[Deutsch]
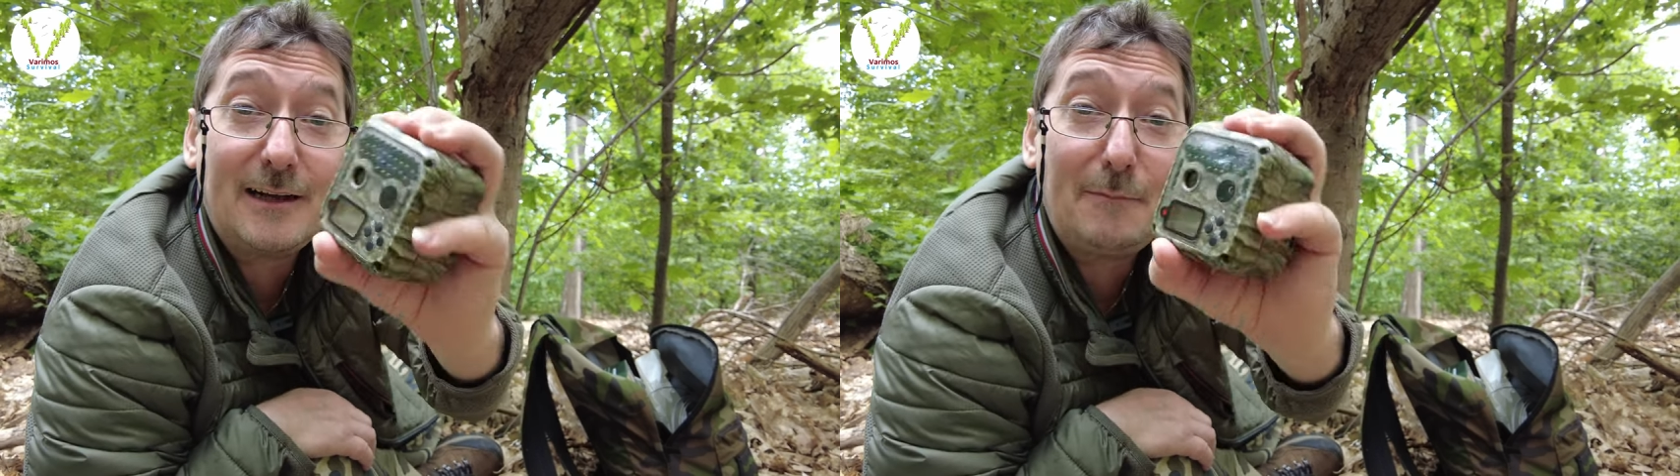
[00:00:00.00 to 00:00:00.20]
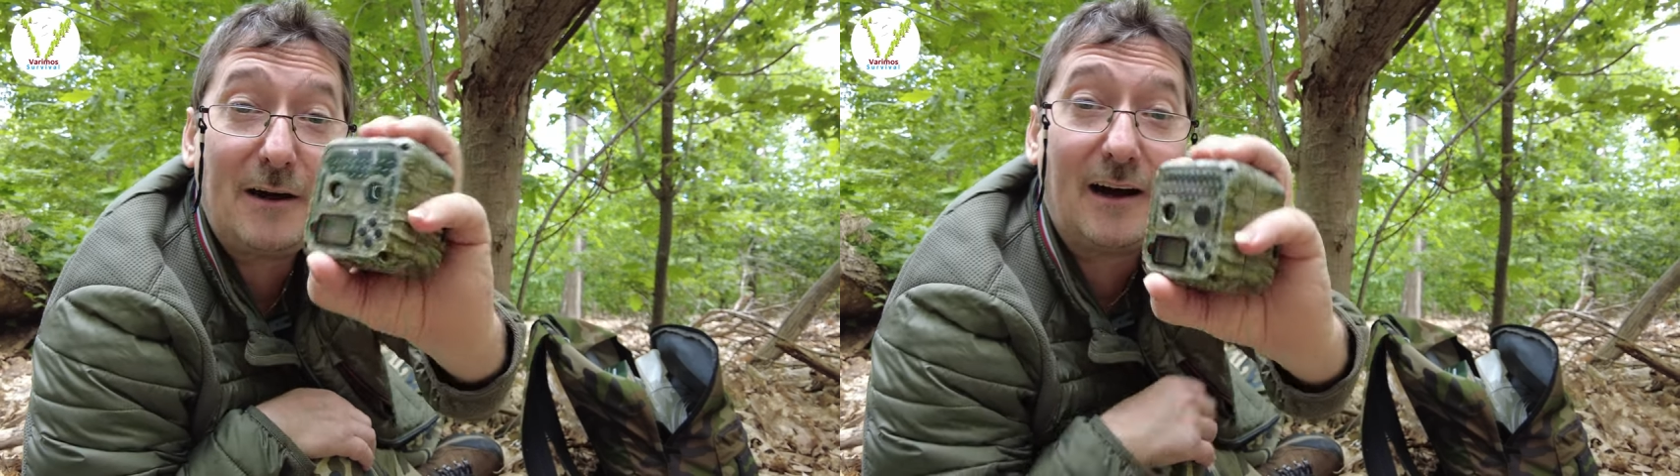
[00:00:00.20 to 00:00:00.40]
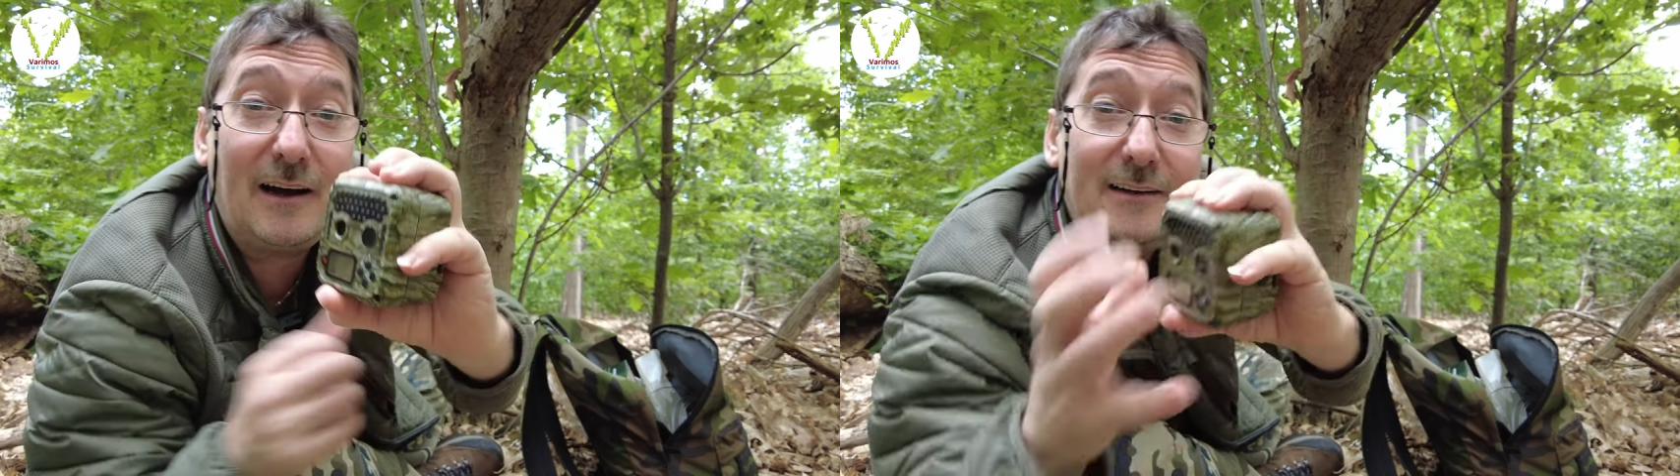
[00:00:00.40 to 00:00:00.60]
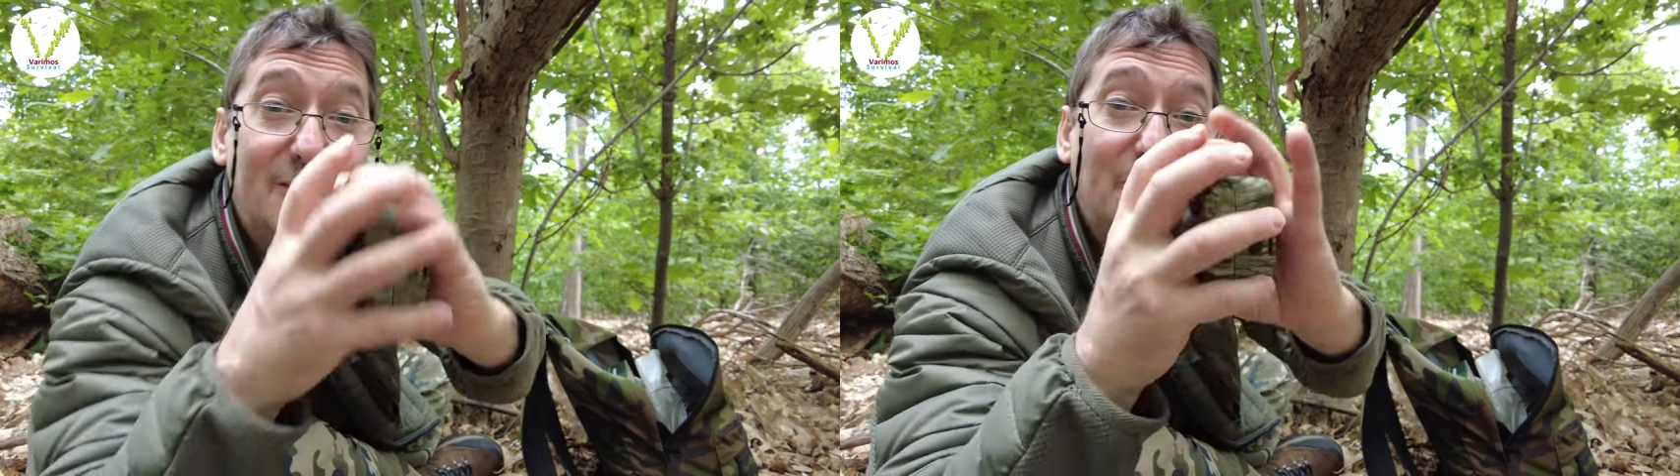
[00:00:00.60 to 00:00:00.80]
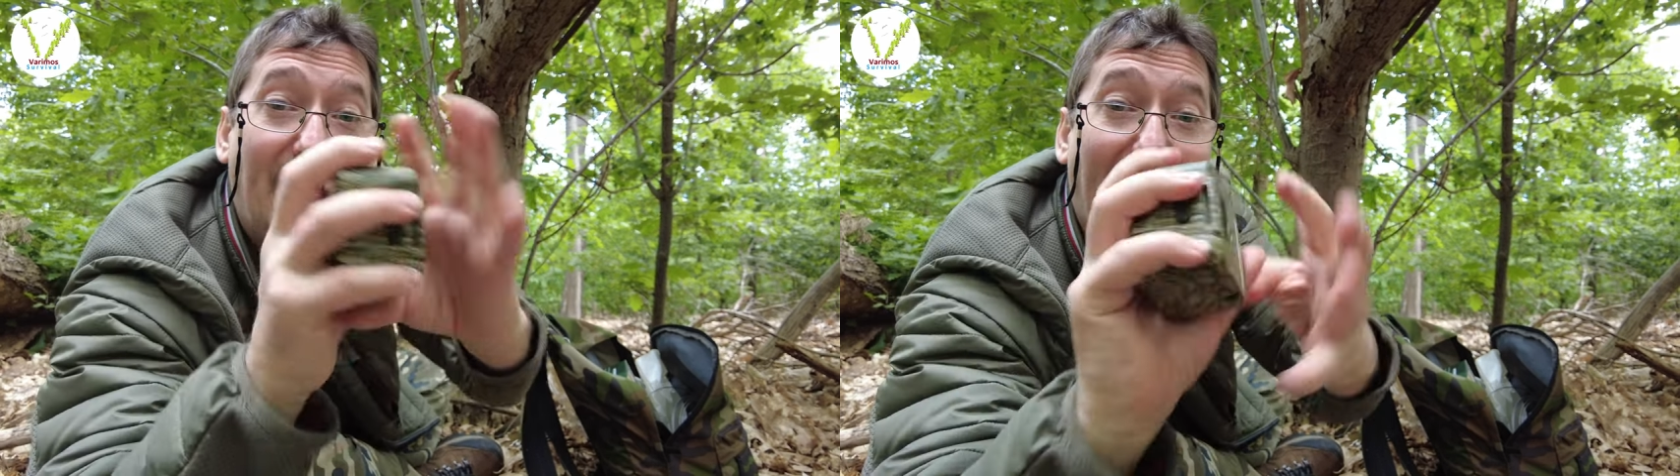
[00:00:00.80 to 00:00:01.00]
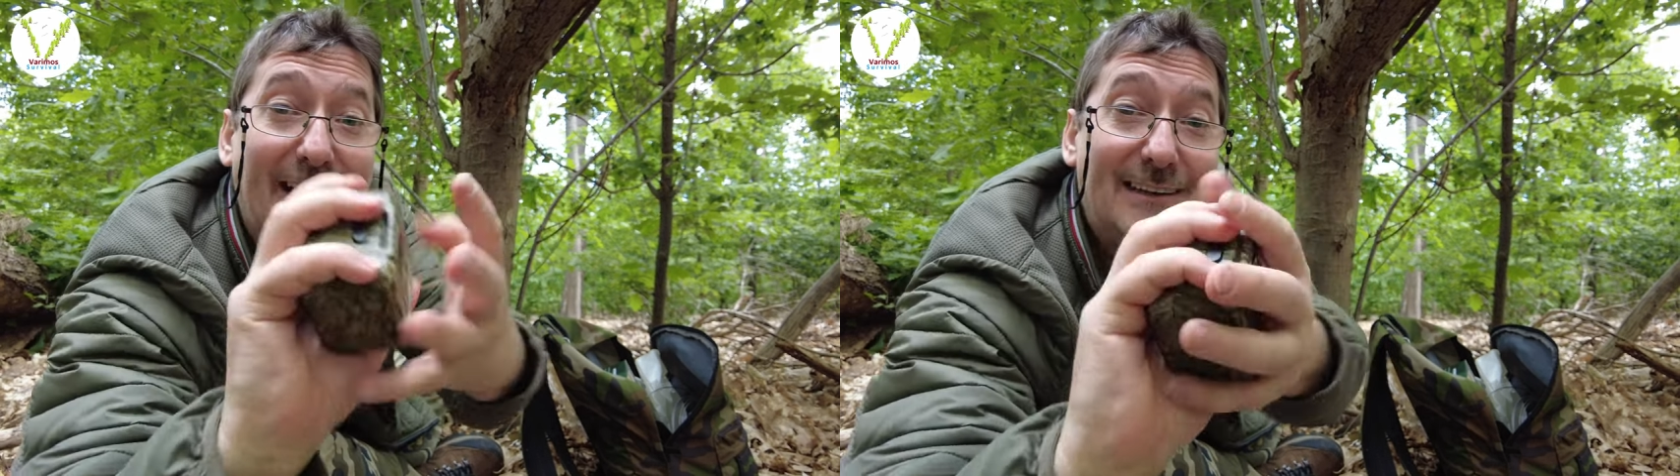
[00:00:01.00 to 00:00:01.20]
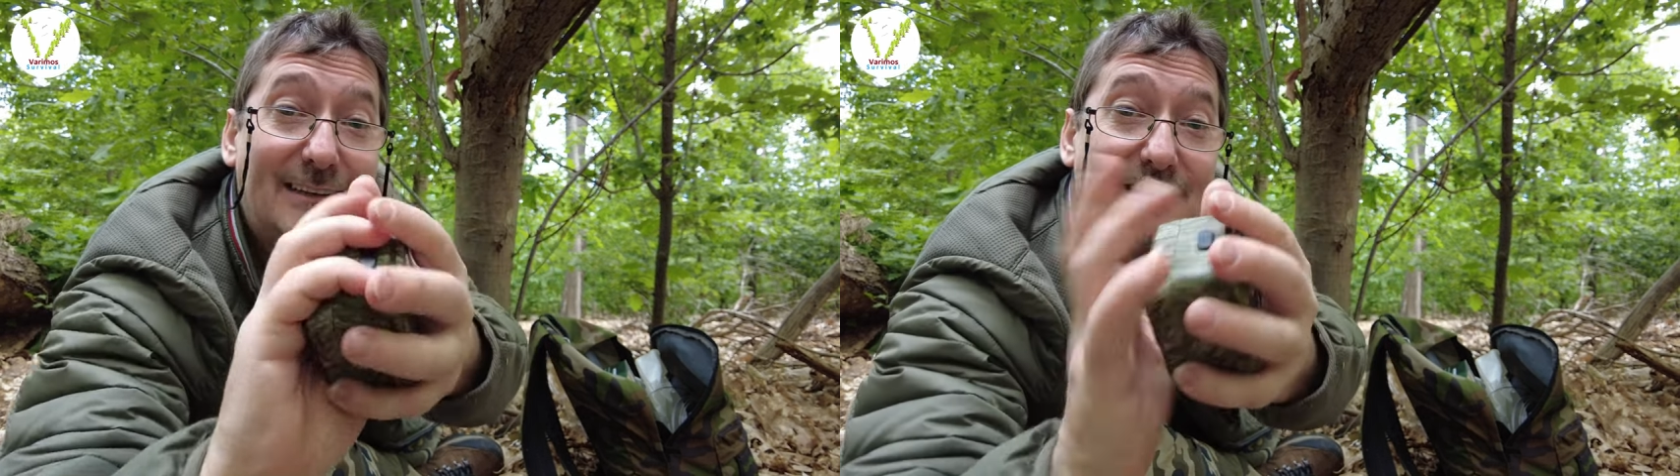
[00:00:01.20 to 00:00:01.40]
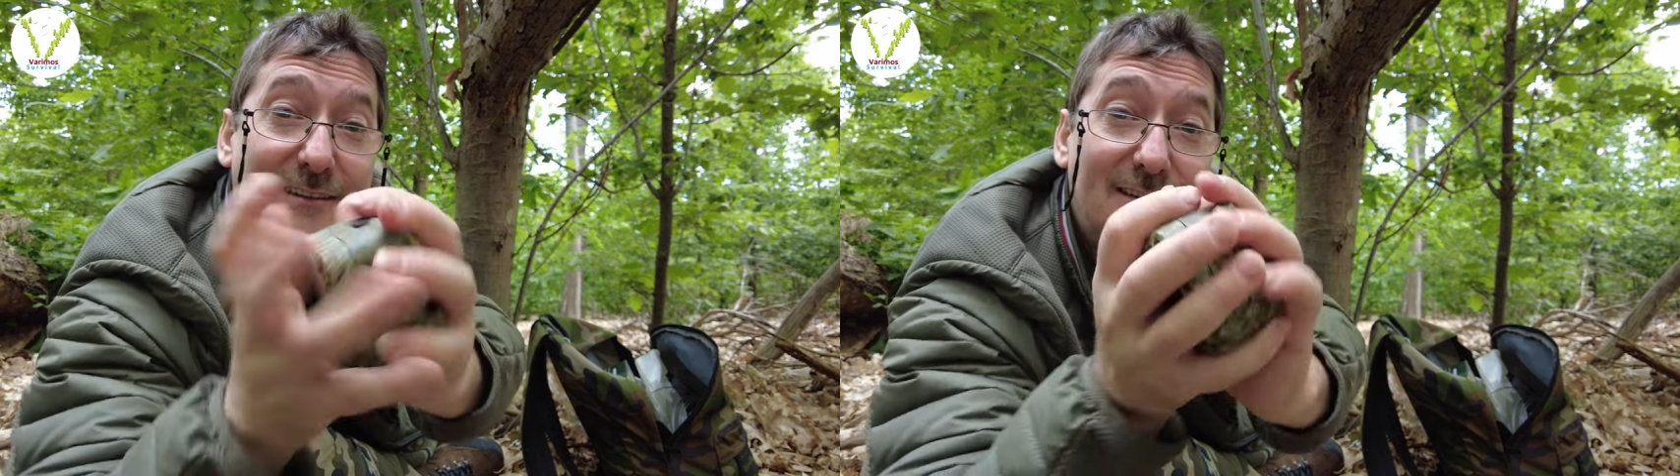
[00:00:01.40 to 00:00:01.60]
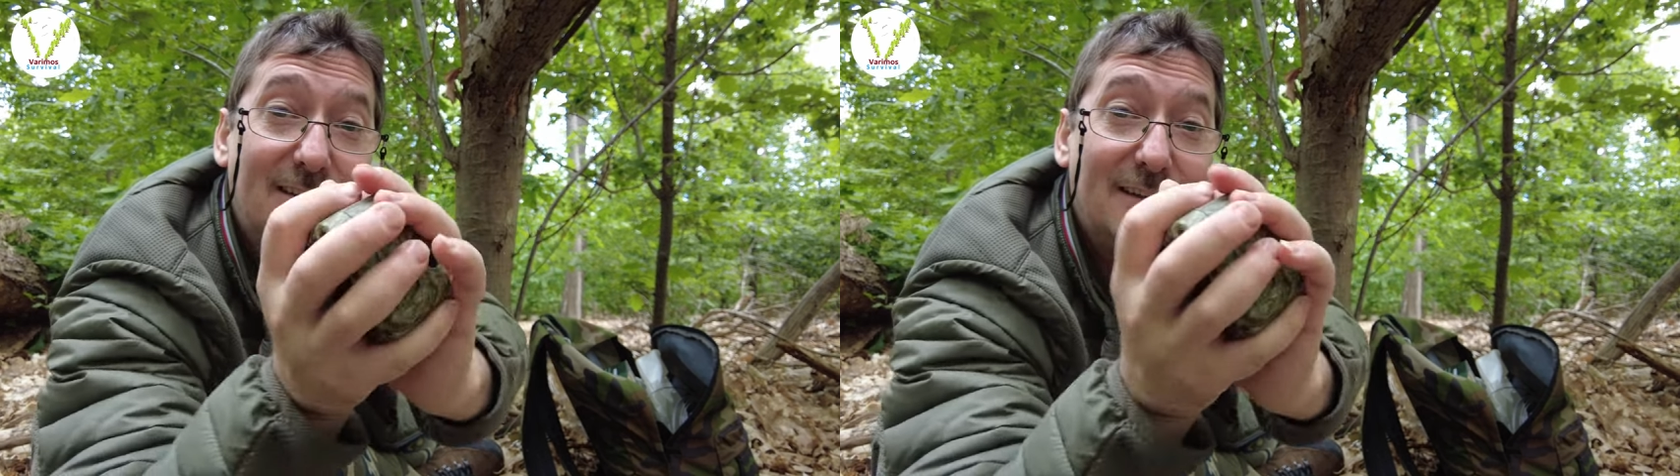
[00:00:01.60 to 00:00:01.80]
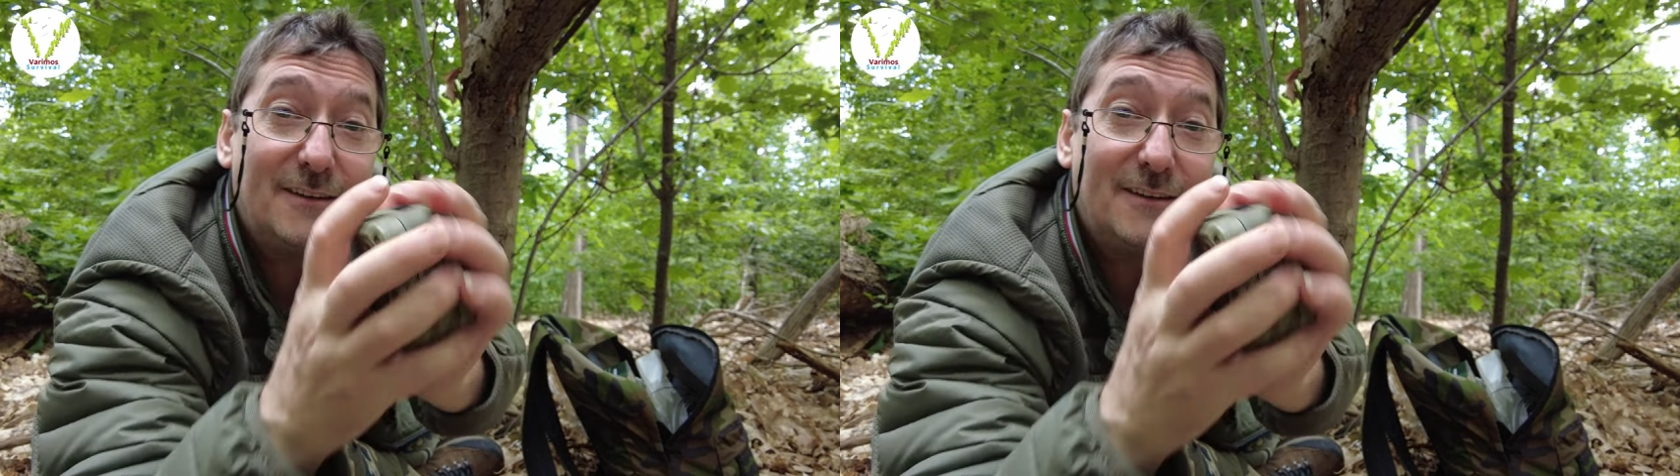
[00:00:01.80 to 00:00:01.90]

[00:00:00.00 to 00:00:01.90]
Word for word: Kamera, so eine handliche,